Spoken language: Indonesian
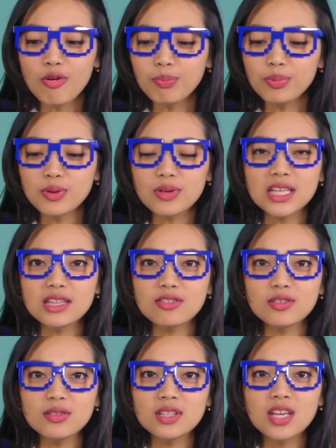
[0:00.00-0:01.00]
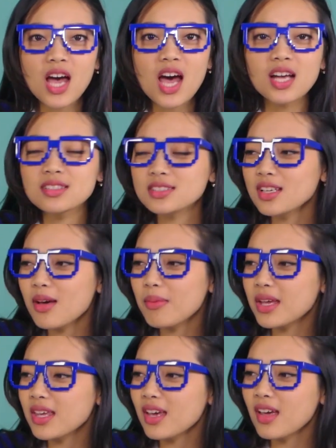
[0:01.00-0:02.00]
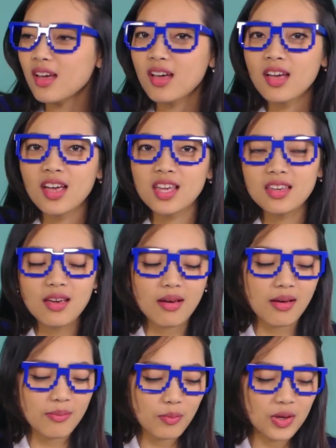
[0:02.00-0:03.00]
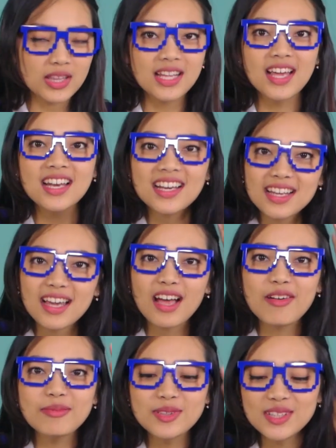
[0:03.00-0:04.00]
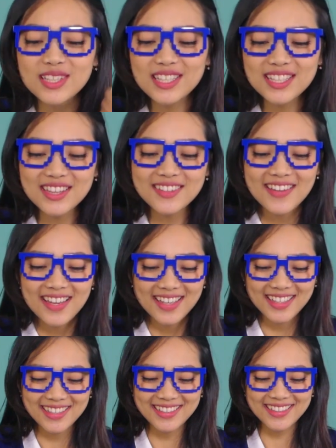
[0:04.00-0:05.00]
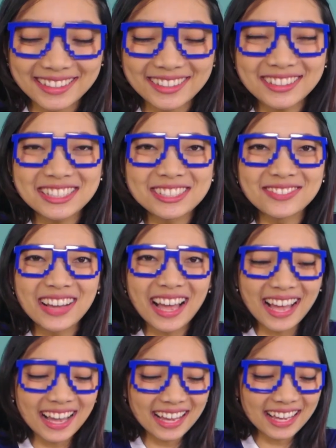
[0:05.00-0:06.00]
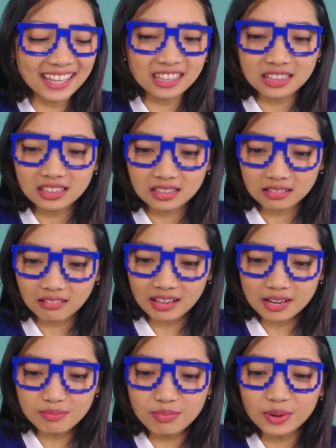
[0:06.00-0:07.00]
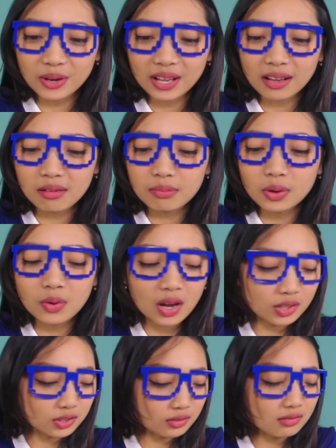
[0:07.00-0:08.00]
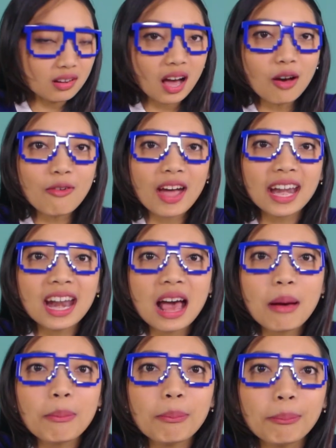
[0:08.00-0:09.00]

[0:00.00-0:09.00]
kupluk gitu ya nggak sih namanya ya buat yang di rambut gitu eh, lucu banget ada oh, boneka beruang juga warna